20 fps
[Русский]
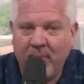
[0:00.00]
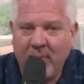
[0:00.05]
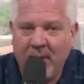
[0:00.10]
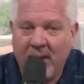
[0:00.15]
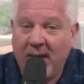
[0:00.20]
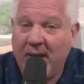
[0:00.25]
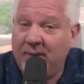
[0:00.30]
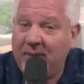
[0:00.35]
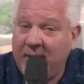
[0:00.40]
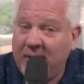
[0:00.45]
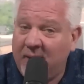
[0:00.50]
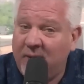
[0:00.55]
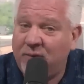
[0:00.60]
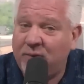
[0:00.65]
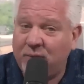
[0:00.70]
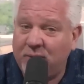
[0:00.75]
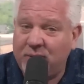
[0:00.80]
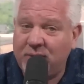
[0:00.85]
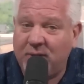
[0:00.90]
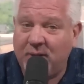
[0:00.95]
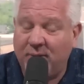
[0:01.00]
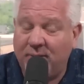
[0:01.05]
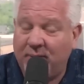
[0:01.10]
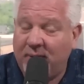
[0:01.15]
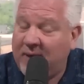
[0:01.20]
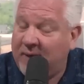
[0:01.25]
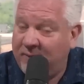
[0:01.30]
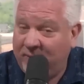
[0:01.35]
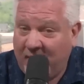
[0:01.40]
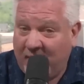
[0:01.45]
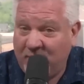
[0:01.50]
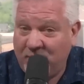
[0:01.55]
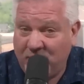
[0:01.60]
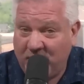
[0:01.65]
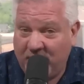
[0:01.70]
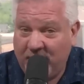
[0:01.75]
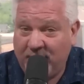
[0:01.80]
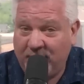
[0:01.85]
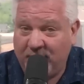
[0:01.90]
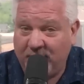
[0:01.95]
Видимо, из-за
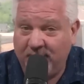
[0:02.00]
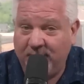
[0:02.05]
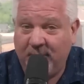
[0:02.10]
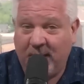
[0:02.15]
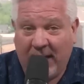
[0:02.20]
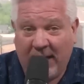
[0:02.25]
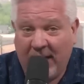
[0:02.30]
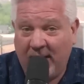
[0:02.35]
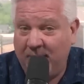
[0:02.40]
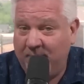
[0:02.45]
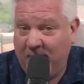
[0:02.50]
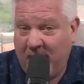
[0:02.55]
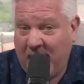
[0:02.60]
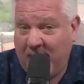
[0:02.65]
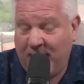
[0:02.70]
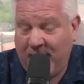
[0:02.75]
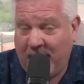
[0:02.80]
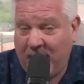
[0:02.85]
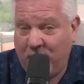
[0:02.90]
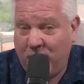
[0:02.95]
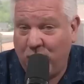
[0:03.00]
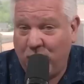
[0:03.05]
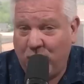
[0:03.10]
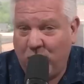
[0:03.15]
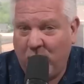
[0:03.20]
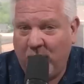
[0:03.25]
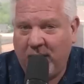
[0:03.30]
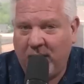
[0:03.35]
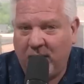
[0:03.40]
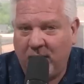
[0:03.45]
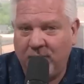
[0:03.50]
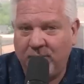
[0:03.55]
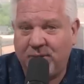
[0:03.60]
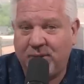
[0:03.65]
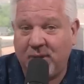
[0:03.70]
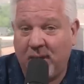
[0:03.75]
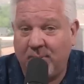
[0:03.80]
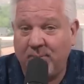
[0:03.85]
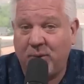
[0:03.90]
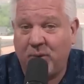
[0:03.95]
евангелизма и природной доброты некоторые
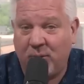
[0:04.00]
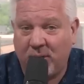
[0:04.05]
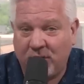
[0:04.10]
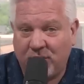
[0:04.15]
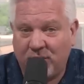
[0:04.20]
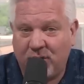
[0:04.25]
христиане не